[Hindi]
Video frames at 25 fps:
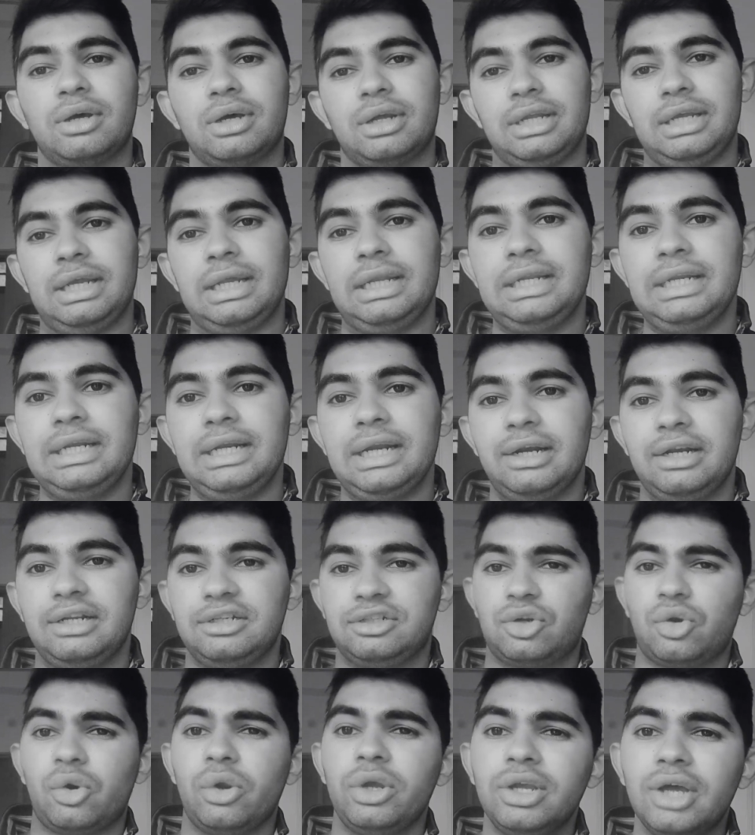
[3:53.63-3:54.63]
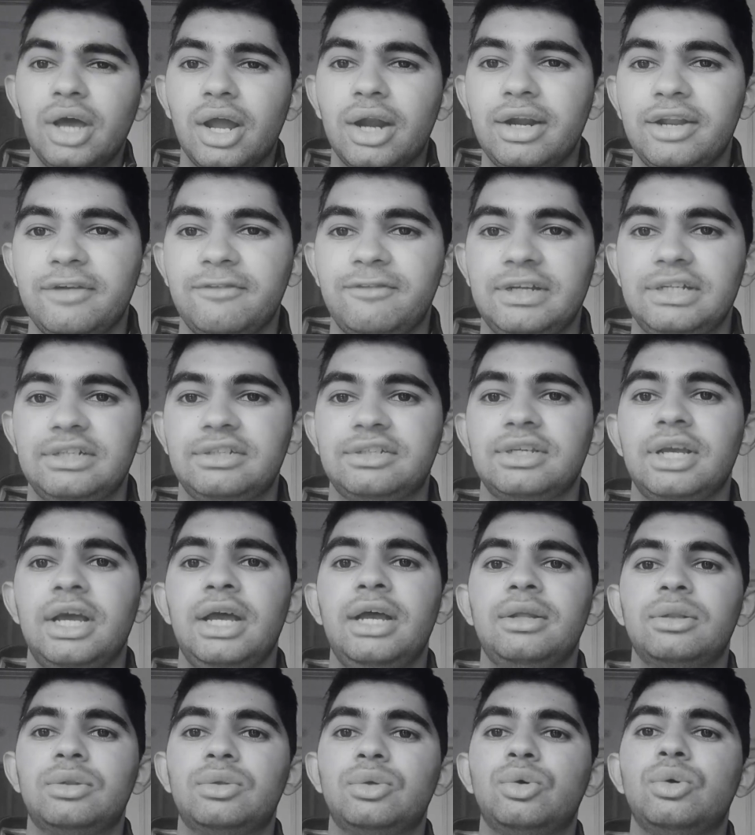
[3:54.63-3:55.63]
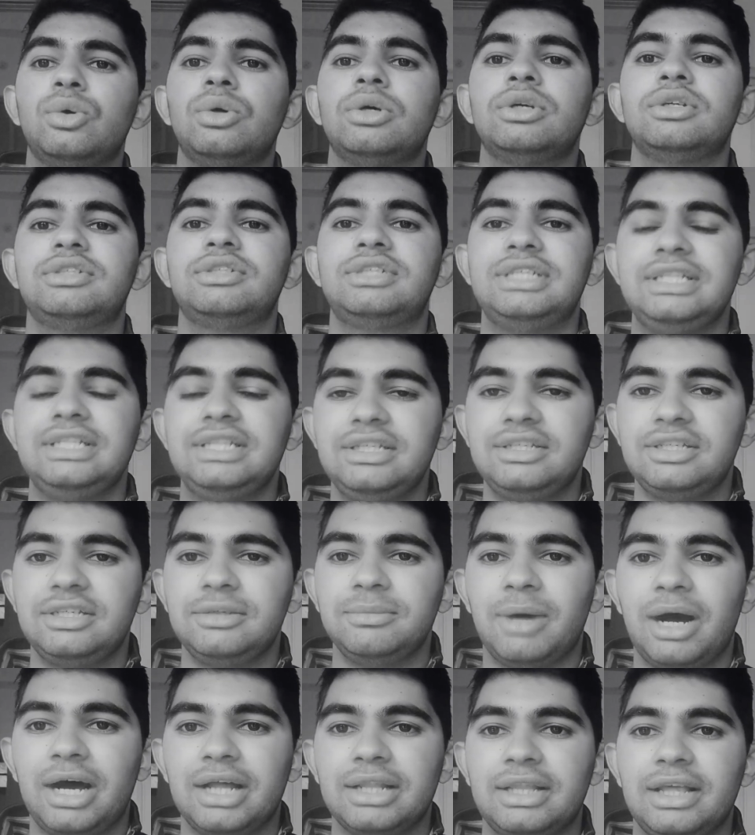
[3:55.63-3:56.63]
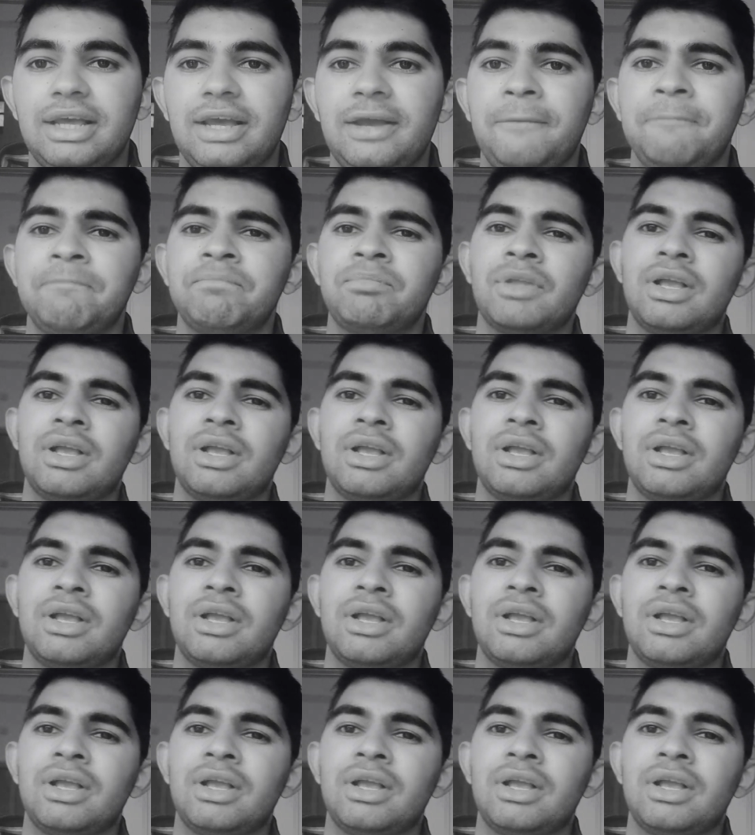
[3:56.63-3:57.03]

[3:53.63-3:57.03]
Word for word: रियली डिस्ट्रॉइंग आर डिफेंस तो सीधी सी बात है